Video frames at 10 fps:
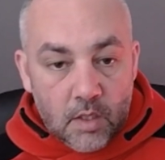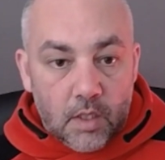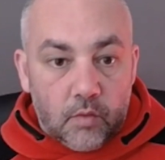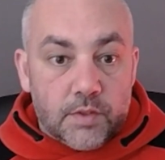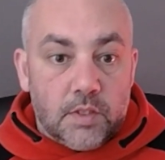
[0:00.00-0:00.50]

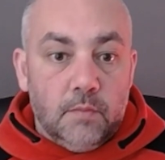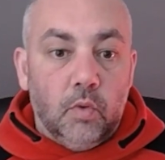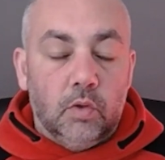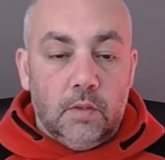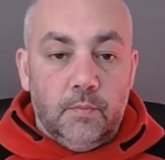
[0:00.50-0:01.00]
e questo è
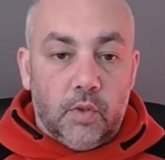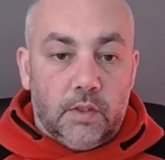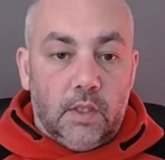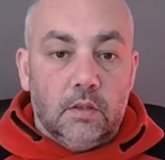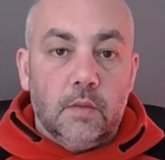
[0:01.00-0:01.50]
molto
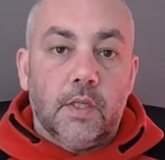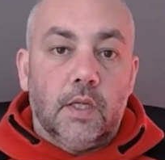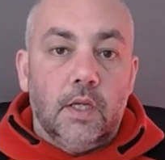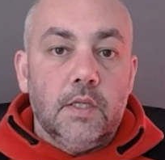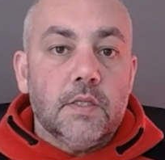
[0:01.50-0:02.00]
importante
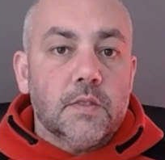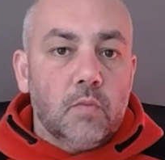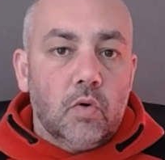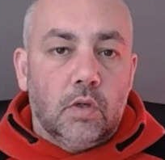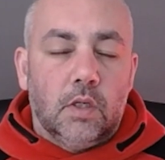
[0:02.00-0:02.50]
perché gli
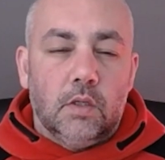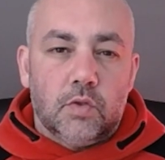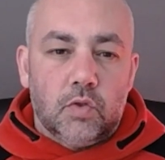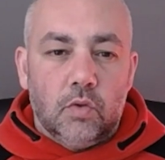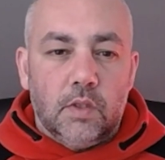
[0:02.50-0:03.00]
Smoke
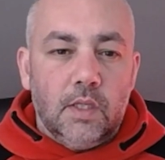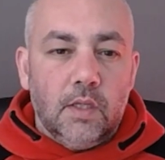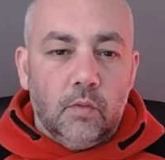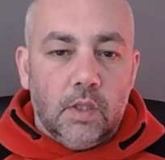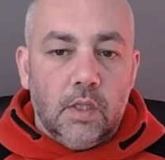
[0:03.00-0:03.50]
sono dei
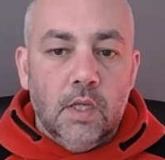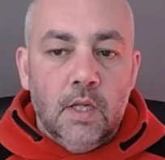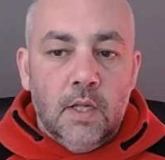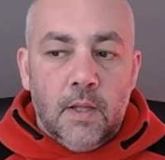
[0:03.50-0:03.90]
liquidi